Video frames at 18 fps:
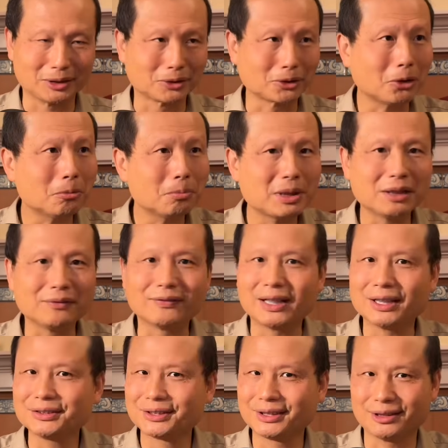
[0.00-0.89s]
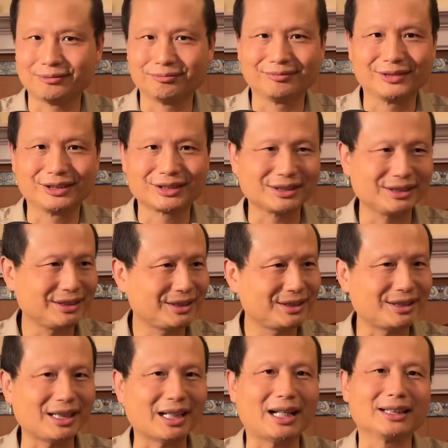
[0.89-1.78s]
都被发现是
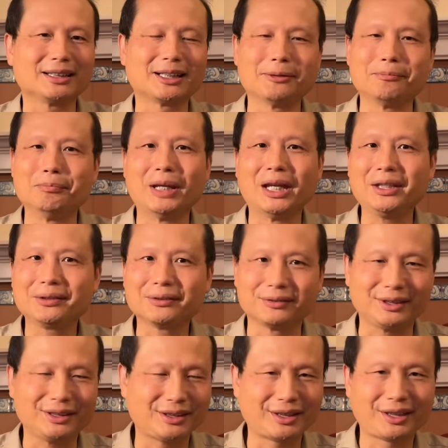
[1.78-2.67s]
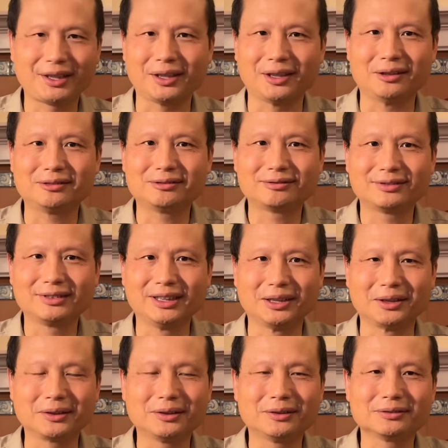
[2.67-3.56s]
假的，没有一条
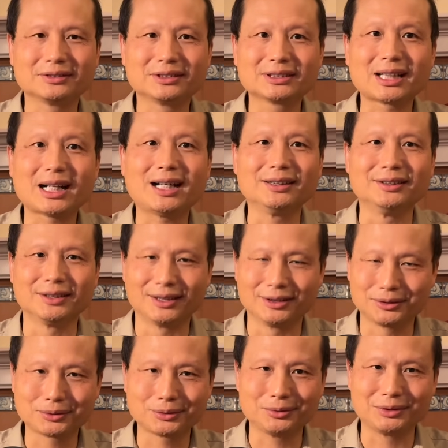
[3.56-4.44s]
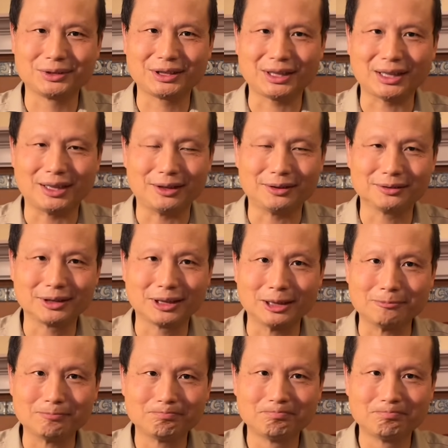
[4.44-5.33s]
能够站得住脚的。